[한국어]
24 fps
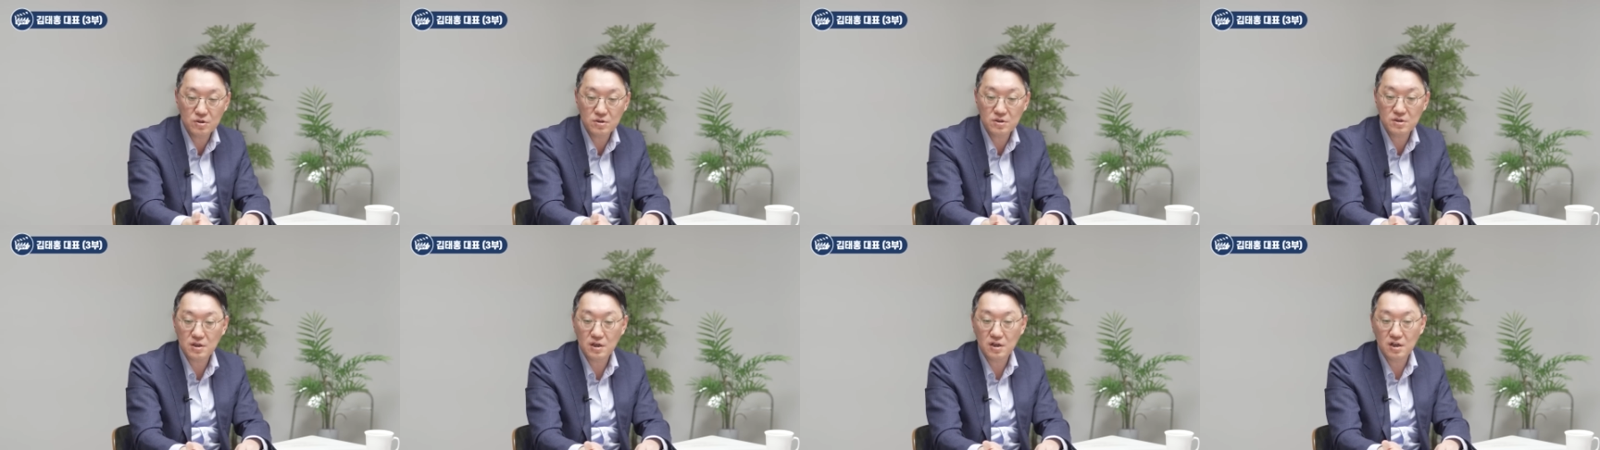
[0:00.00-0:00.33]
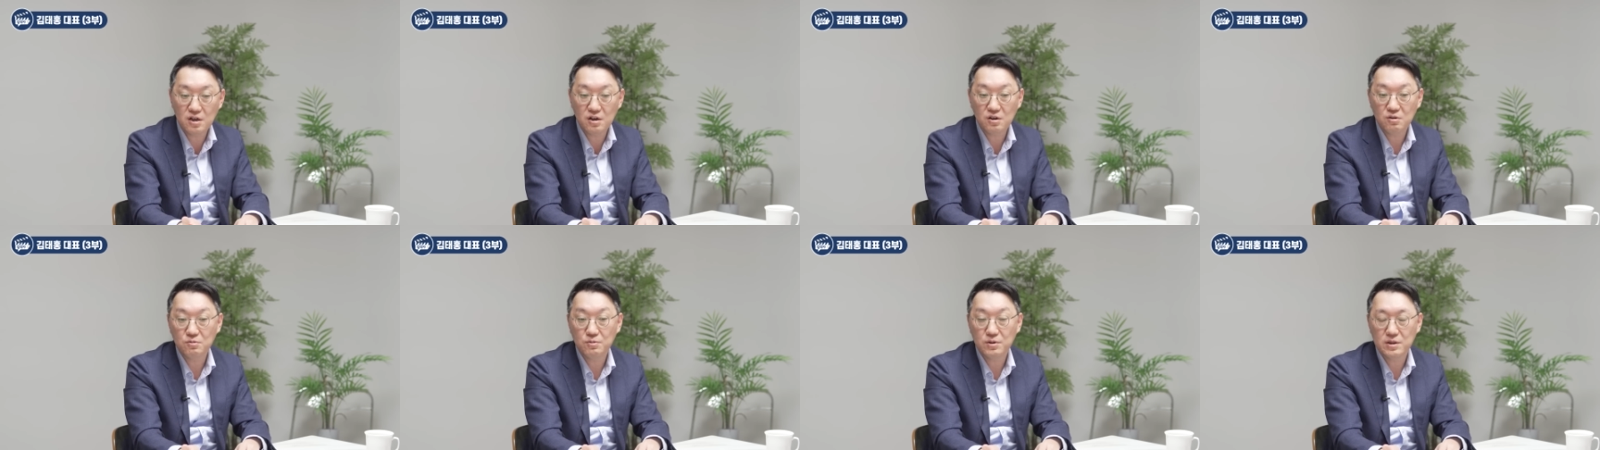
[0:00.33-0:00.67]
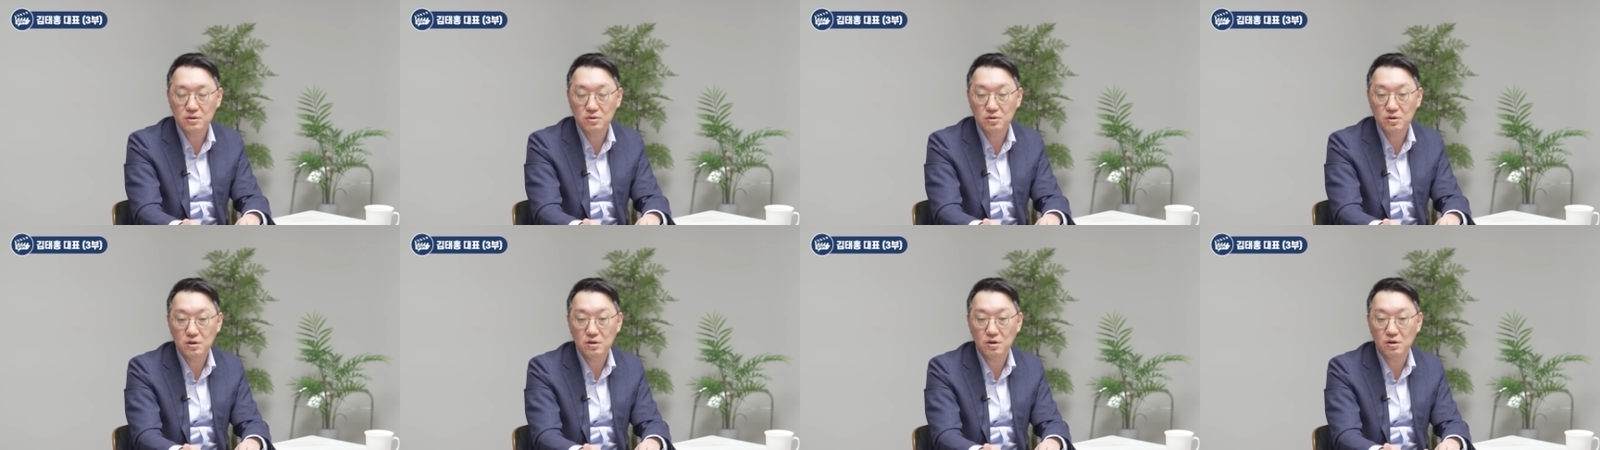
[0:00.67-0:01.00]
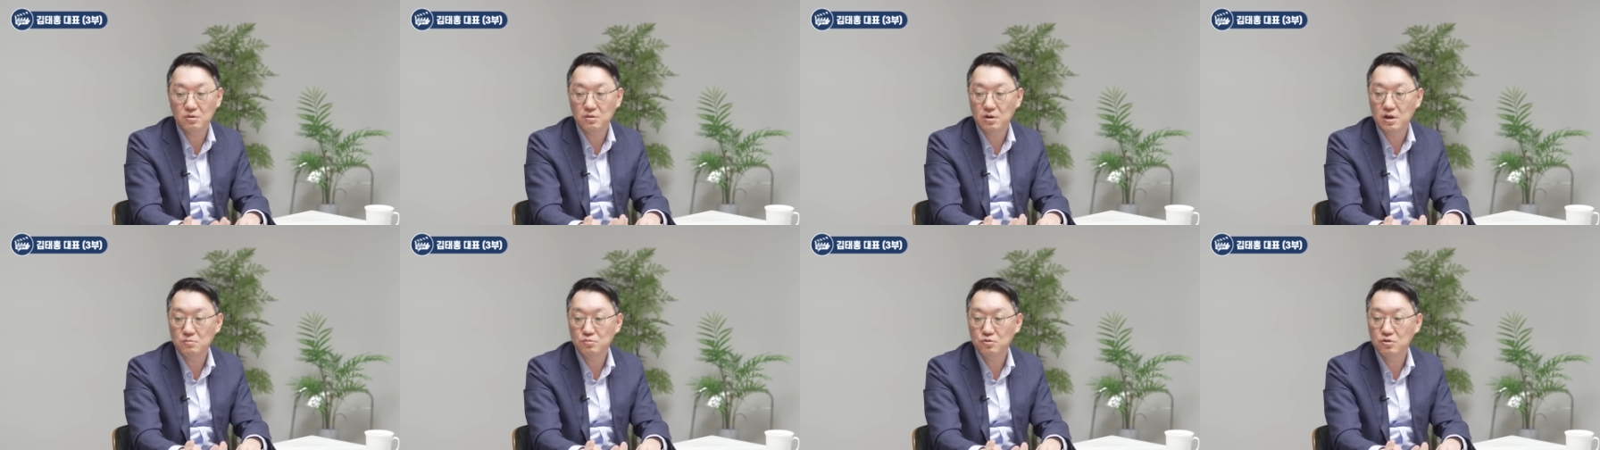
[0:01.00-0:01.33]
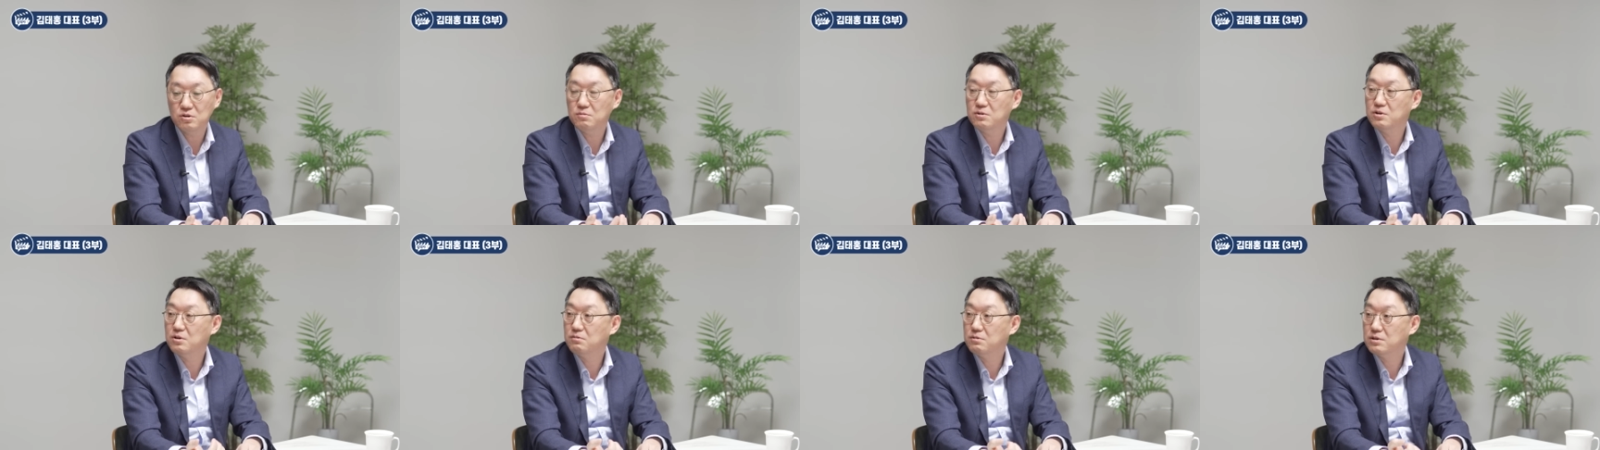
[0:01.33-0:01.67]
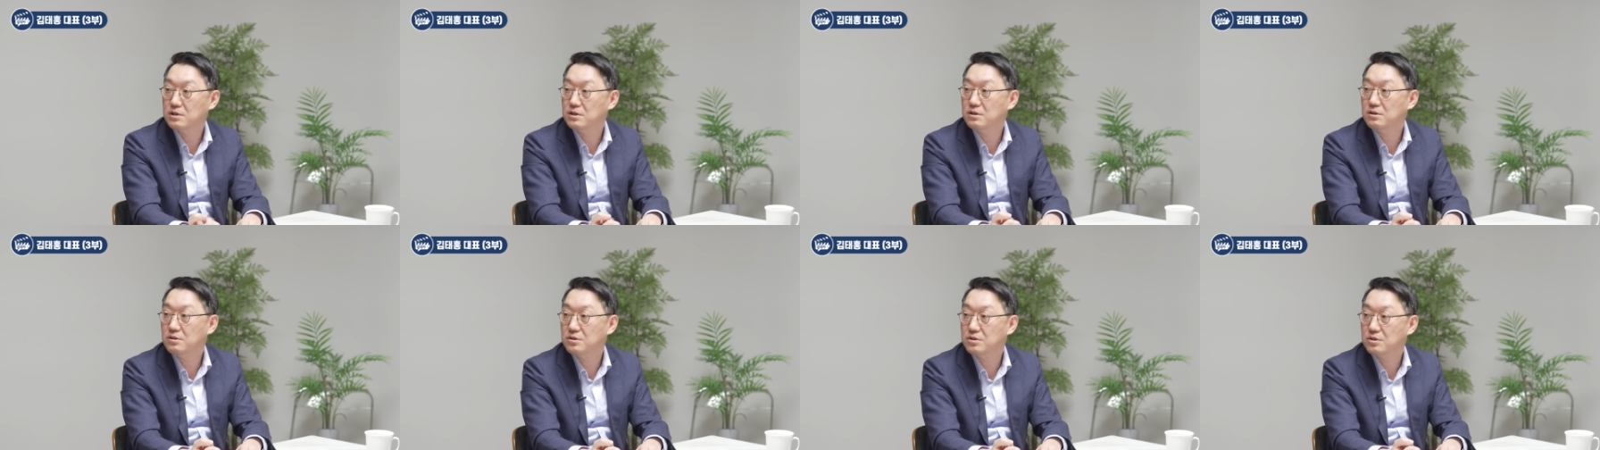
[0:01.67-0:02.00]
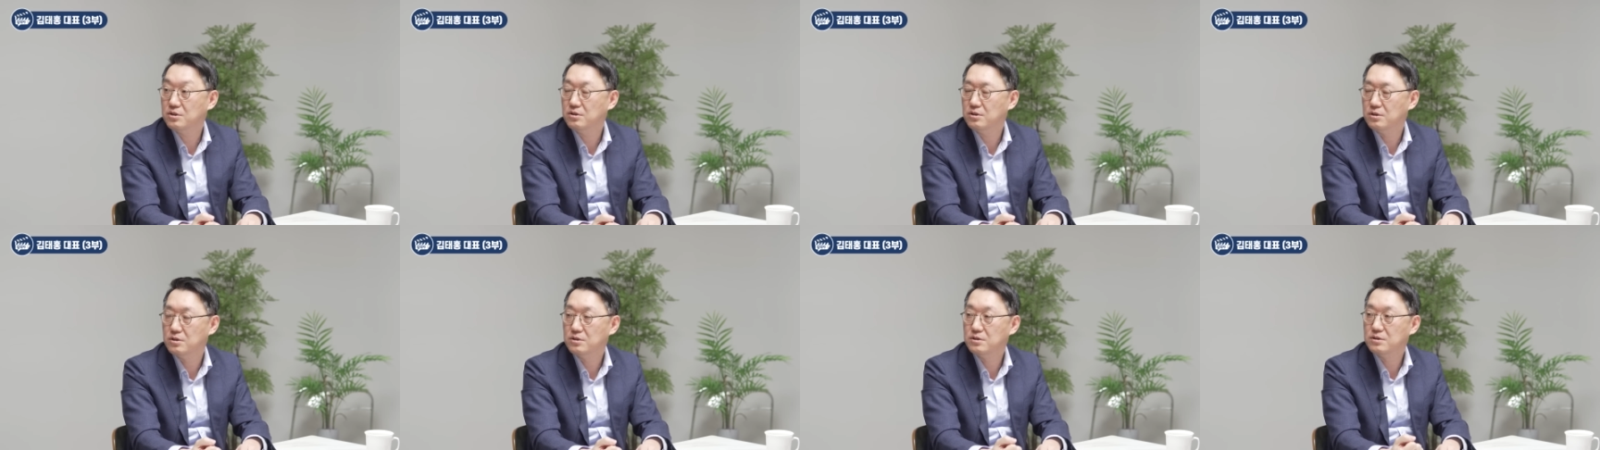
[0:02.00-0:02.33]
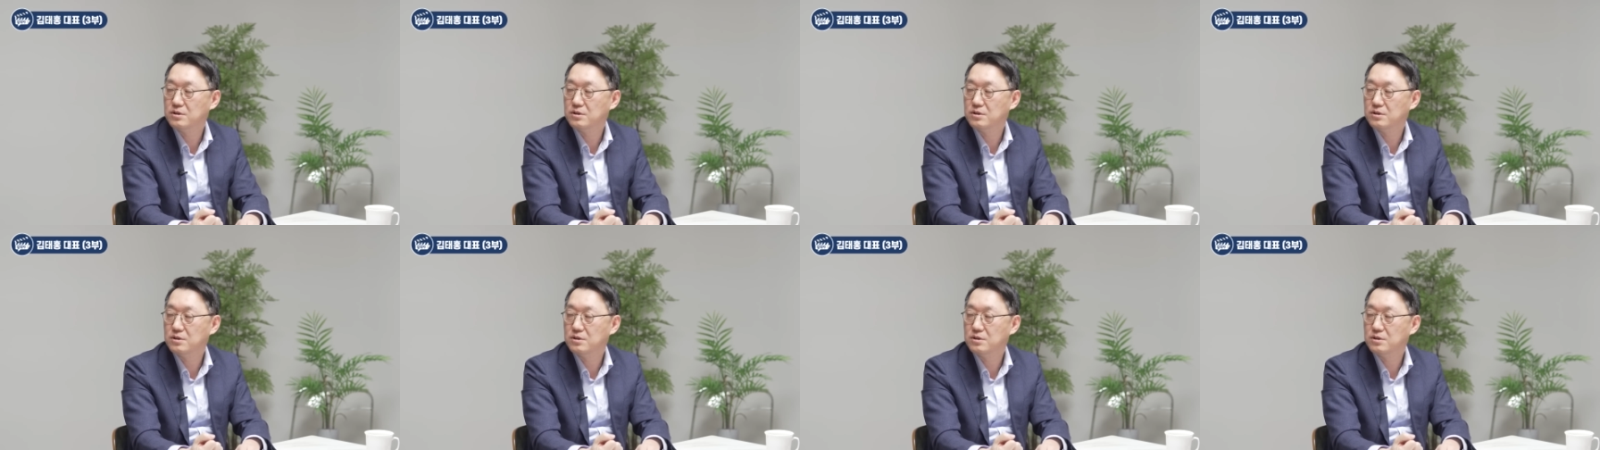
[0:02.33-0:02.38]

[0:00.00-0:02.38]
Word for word: 해서 살라고 봤더니 어, 할부금이 너무 큰 거죠.